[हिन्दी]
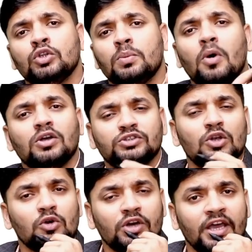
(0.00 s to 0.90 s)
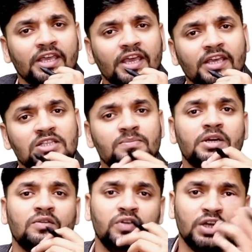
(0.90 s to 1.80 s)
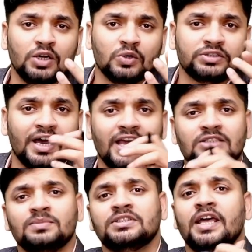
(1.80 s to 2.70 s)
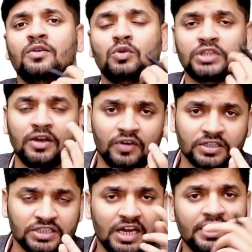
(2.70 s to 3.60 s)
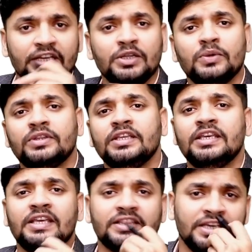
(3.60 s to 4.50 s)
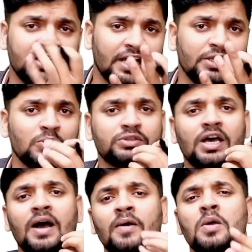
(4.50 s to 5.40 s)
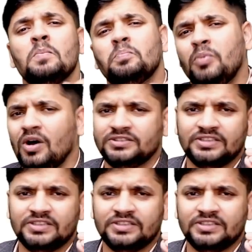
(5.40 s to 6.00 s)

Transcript: तो बहुत से लोग कहेंगे कि इसमें डिफिकल्ट होता है इसमें सारी वो सारी फंक्शनलिटी नहीं होती ये तरीका नहीं होता बहुत